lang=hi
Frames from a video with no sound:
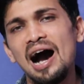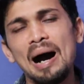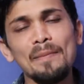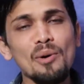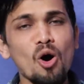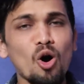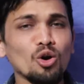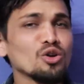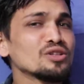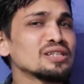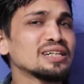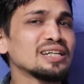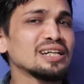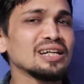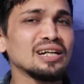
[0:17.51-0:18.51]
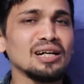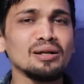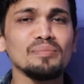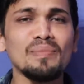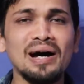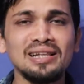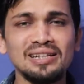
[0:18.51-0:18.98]
अब ऑटो सेक्टर की
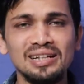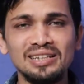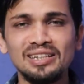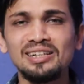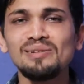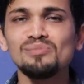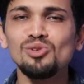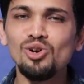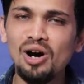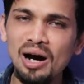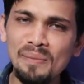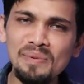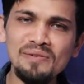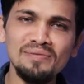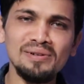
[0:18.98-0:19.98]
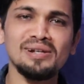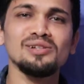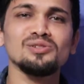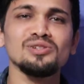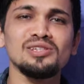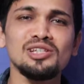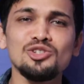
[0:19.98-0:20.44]
अगर बात करते हैं ना हम लोग अभी फिलहाल
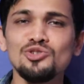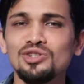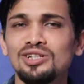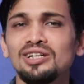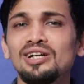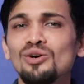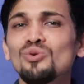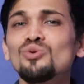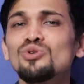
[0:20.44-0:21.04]
जो सिचुएशन है ना